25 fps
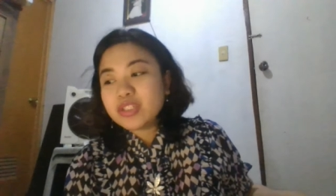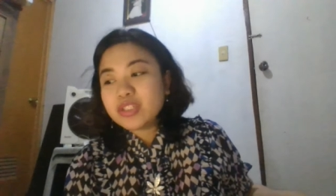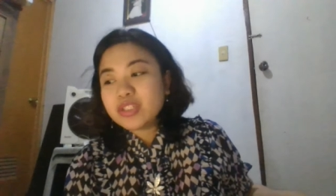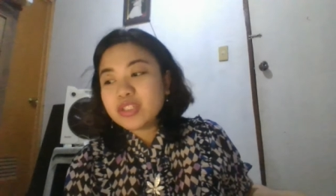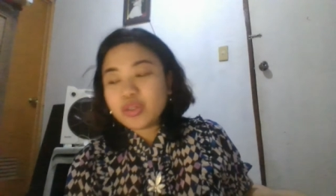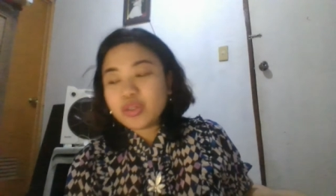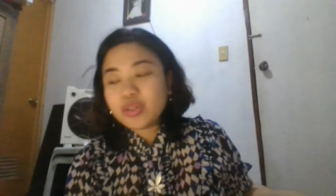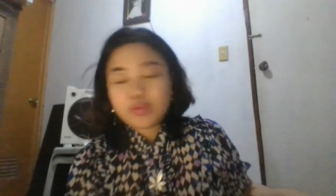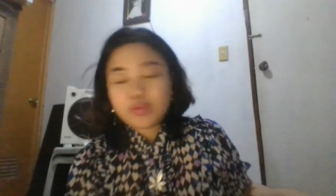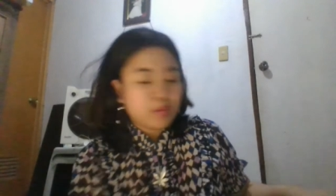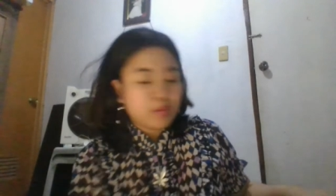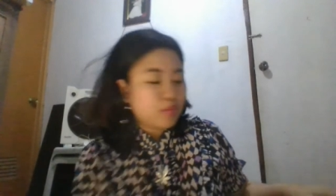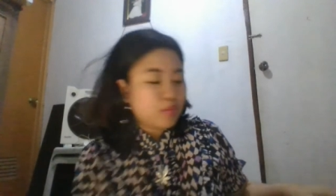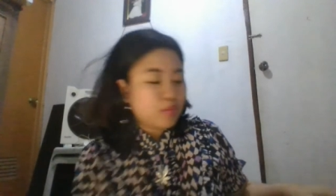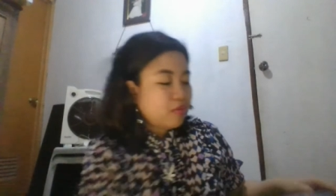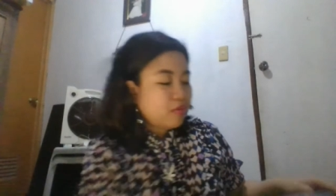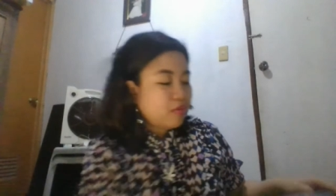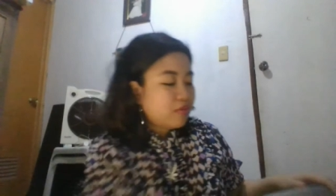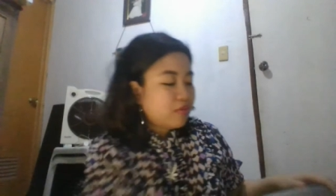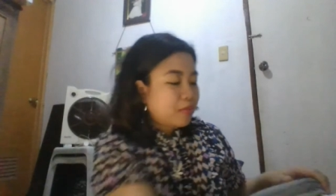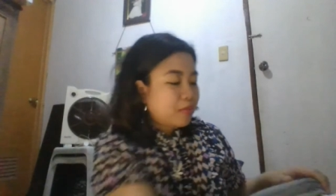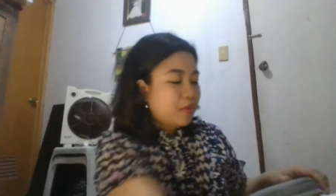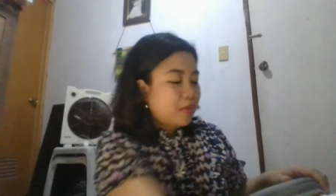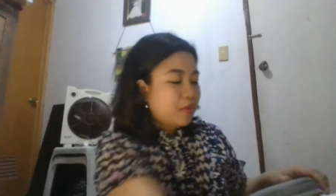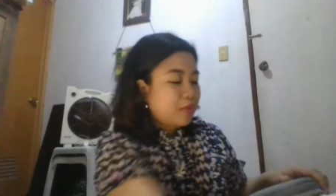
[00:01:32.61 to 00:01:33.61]
So,
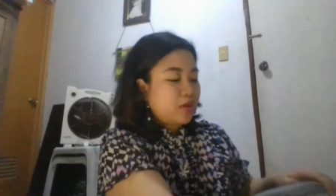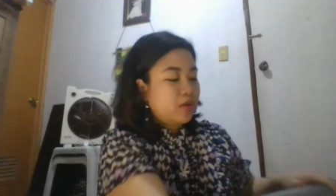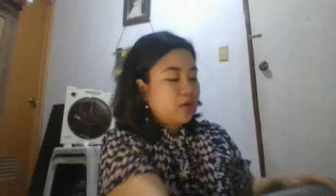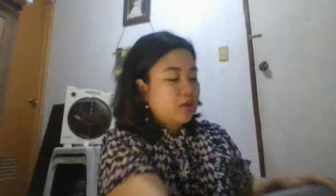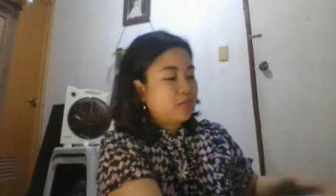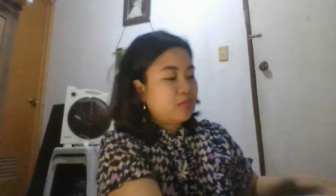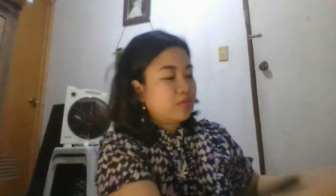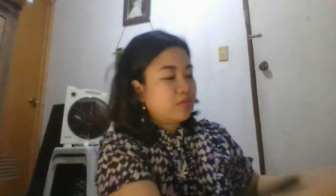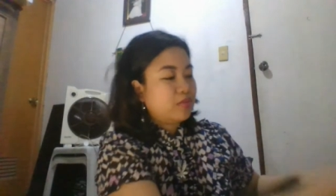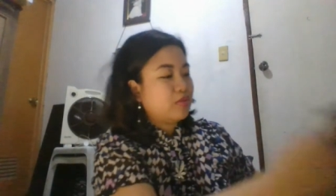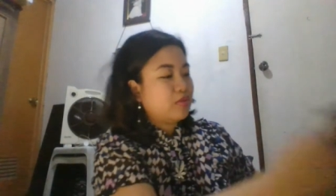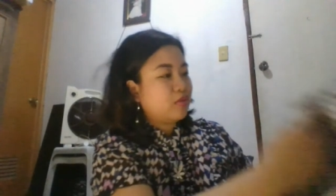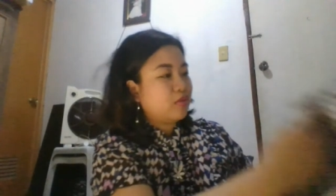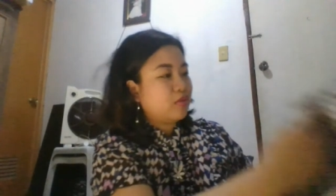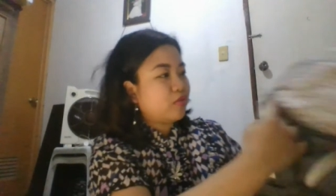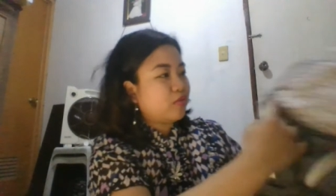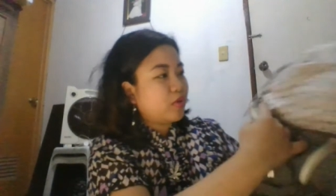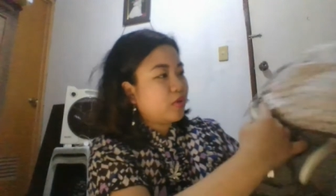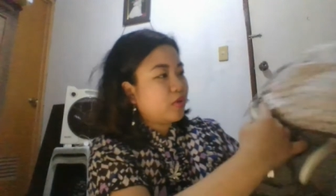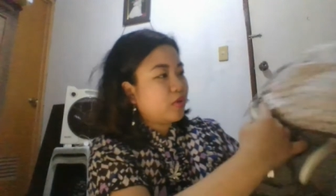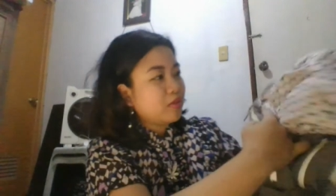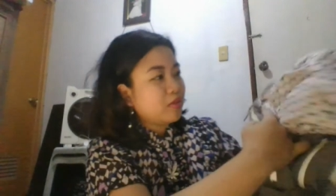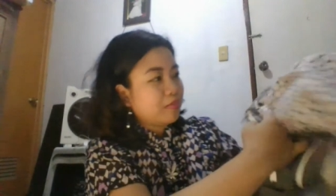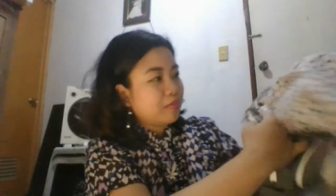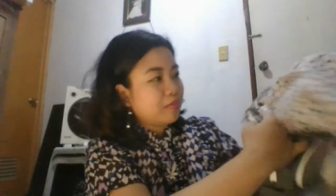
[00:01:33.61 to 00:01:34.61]
removable yung
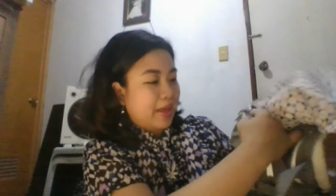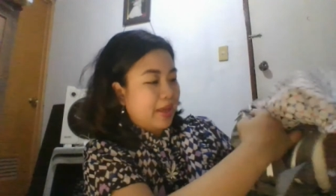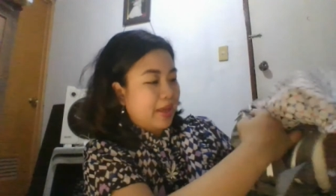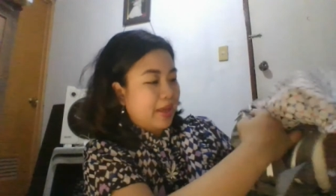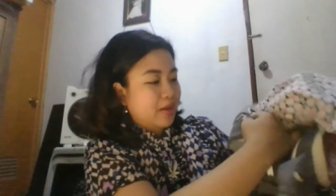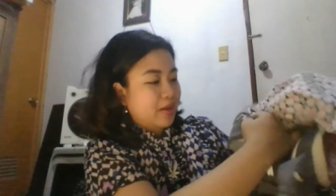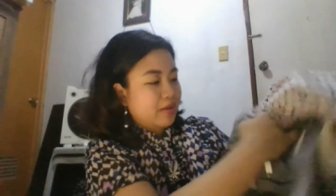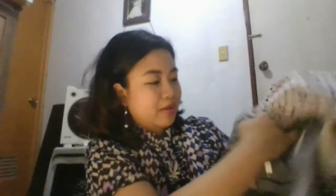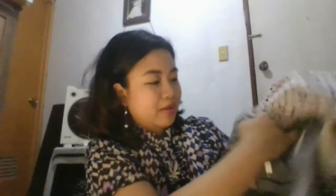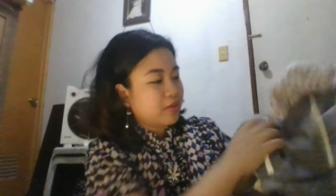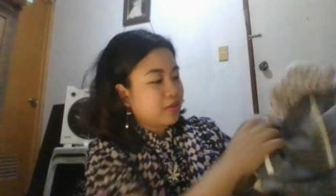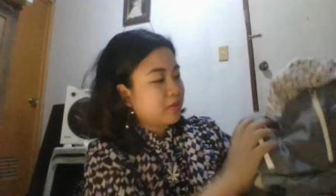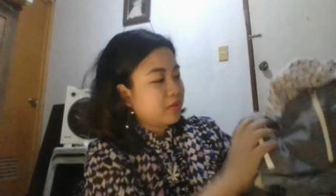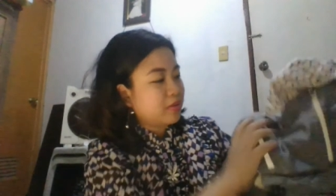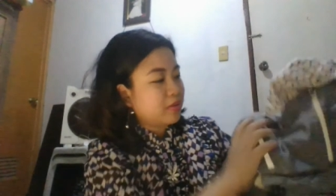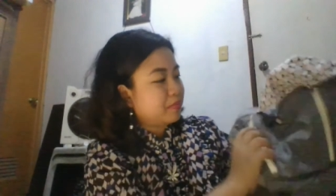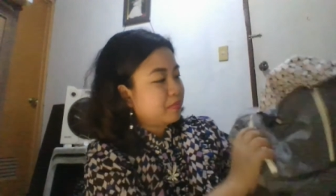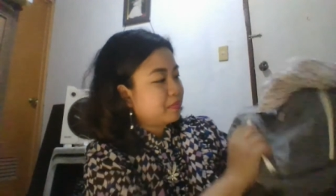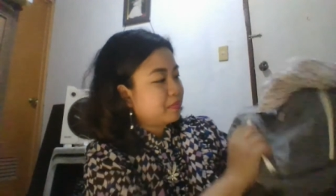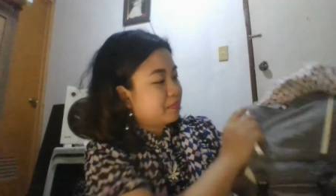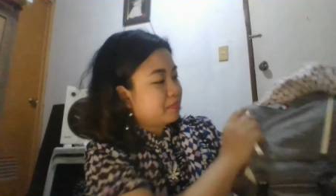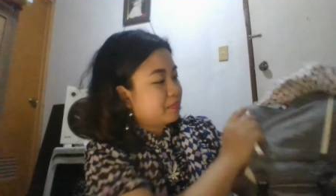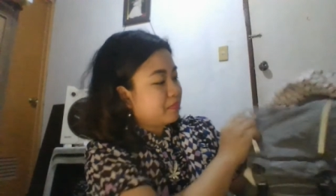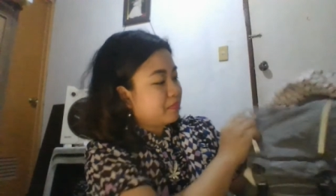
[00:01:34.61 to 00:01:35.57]
front panel.